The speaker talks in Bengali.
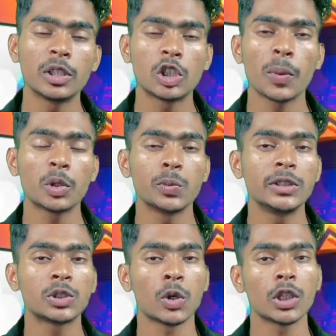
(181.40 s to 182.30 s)
সময় দিতে হবে দু
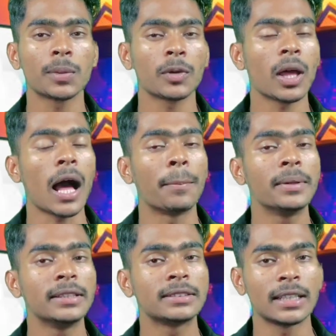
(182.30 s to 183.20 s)
মিনিট সময় দেওয়ার পরে
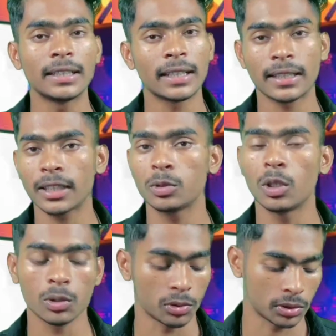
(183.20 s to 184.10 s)
আপনি ইনস্ট্যান্টলি এখান থেকে
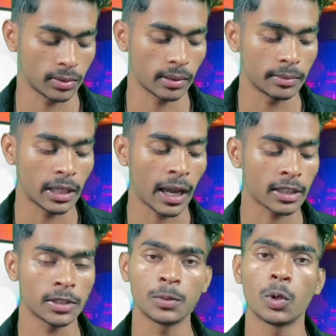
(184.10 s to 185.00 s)
উইড্রো করতে পারবেন আমি
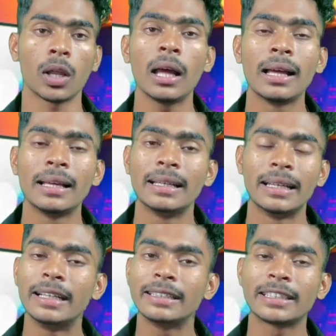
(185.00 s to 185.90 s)
দেখাচ্ছি পুরোটা
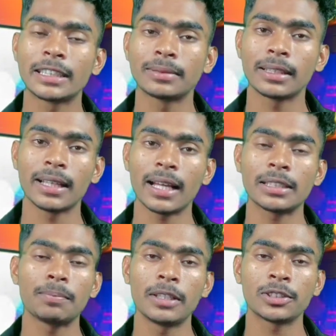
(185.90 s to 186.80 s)
লিঙ্ক ডিসক্রিপশানে দেওয়া
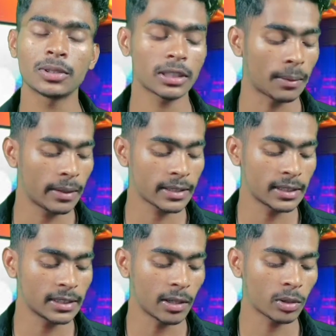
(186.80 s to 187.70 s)
আছে প্লে স্টোর থেকে
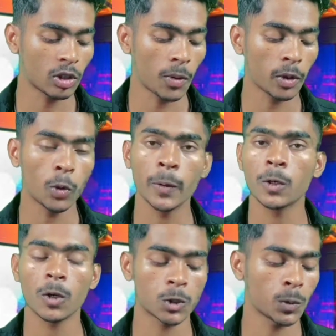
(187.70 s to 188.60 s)
অ্যাপ্লিকেশানটি ডাউনলোড করার পর ওপেন
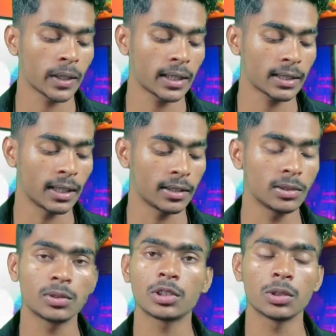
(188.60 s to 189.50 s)
করার সময় এখানে
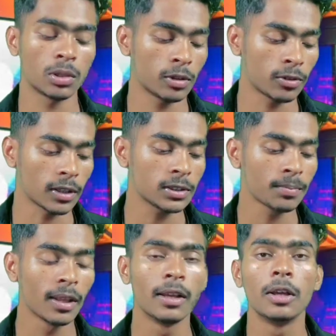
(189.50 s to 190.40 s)
কন্টিনিউ করতে বলবে ফার্স্ট